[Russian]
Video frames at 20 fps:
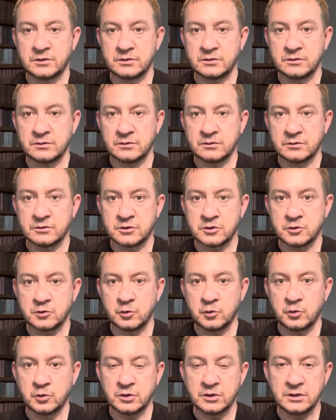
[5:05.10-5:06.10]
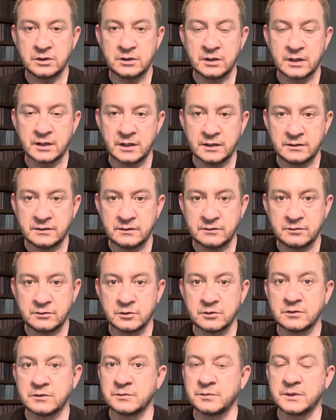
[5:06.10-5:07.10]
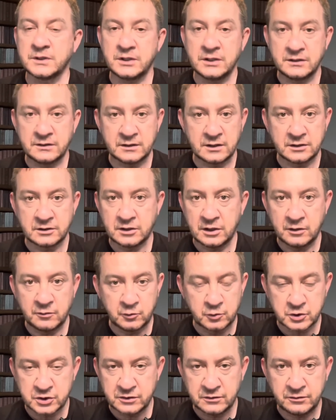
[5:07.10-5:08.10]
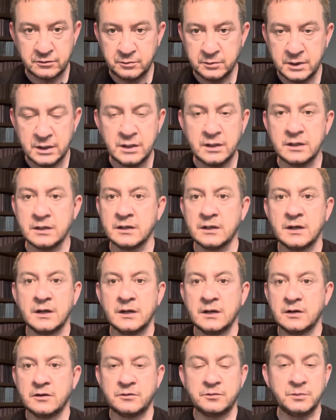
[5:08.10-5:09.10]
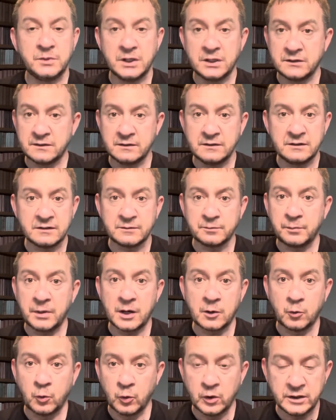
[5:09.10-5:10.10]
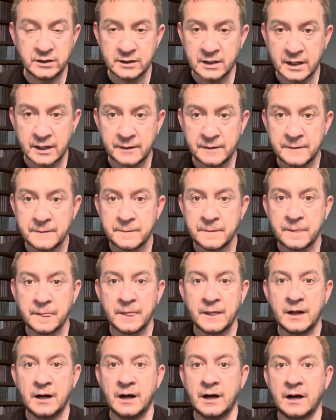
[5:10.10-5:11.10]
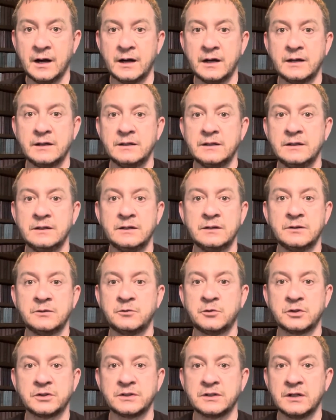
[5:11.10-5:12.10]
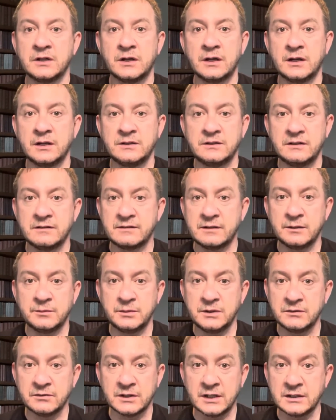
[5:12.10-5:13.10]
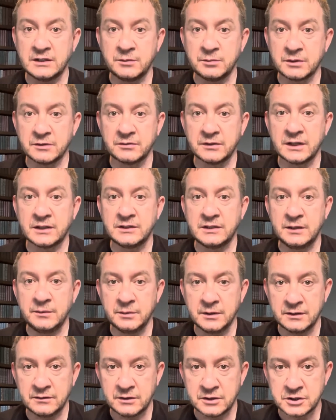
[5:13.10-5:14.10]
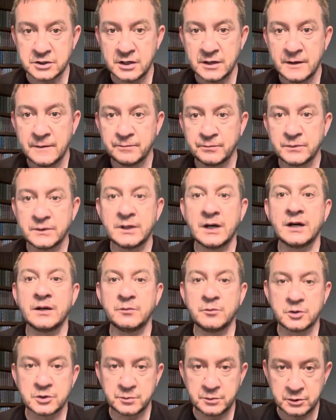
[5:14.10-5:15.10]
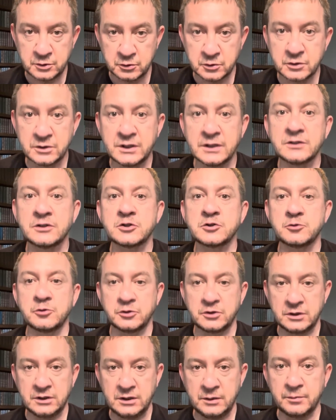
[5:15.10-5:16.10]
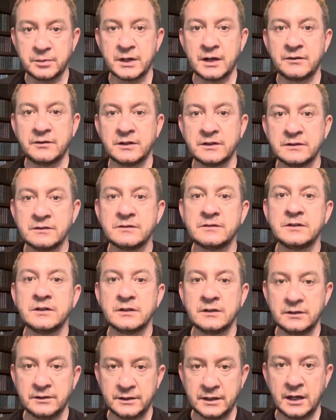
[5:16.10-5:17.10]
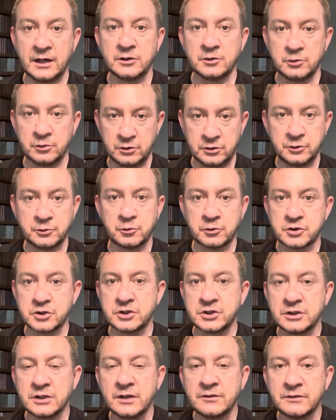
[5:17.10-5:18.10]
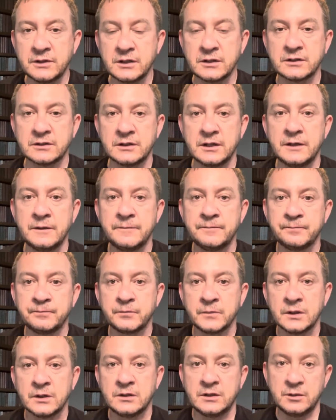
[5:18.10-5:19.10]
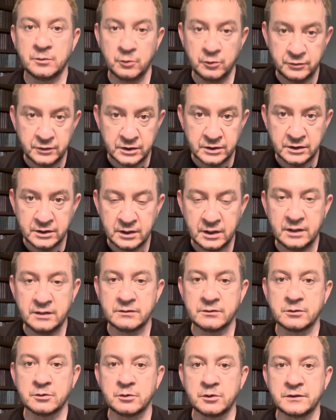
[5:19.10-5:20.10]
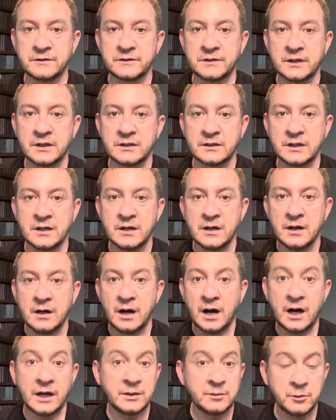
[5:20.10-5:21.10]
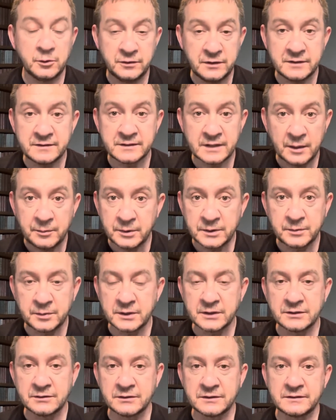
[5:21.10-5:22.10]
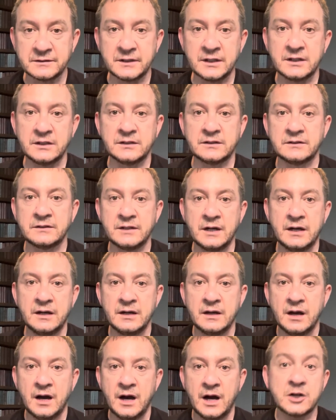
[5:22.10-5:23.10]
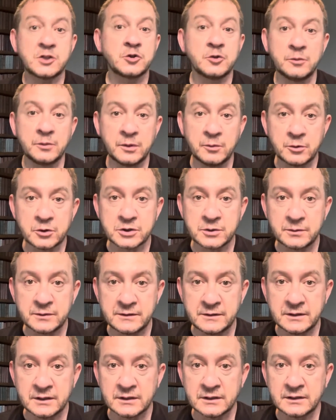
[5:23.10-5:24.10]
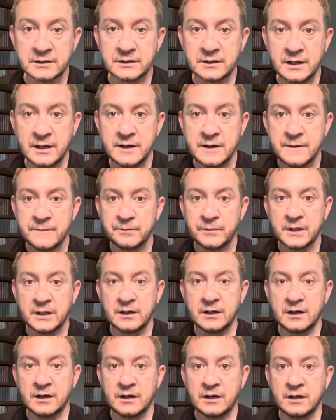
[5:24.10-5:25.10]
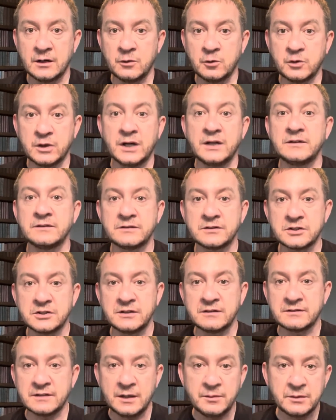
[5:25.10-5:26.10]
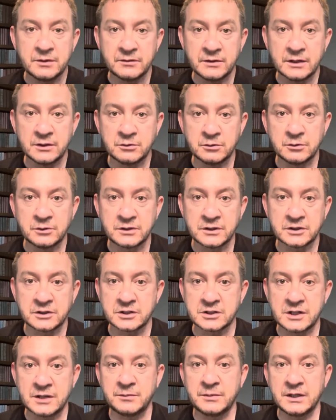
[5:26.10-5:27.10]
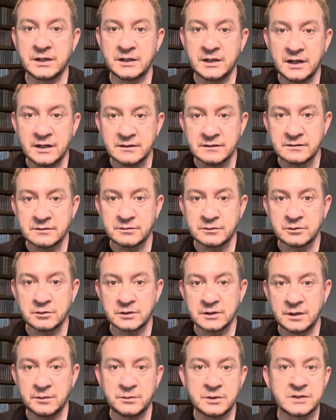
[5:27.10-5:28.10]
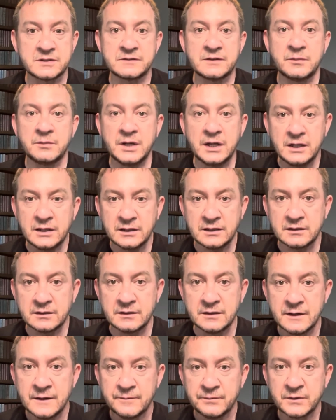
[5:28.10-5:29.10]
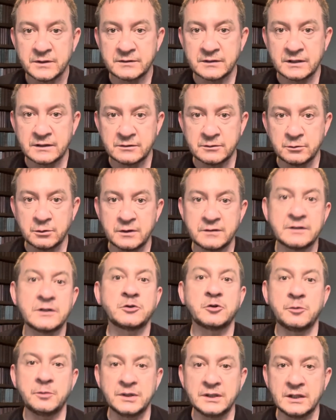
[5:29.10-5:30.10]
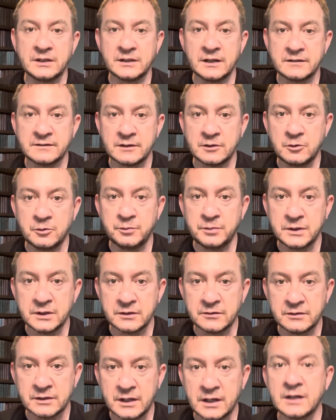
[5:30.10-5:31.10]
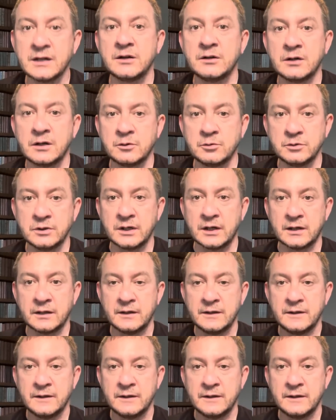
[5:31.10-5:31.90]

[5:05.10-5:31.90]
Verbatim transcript: э, что он гарантия все-таки, смотрите, как тревожно в мире, в мире-то неспокойно, а, и вот а, если бы не Владимир Владимирович, да, может быть, он где-то что-то и неправильно сделал, да, но он тоже человек, да, ему виднее с другой стороны, а ему весь Запад противостоит, да, а что мы можем сделать, да, а, украинцы же не сами воюют, это же американцы все, да, мы же с Америкой сриснулись, а то бы она нас оккупировала, а, а куда,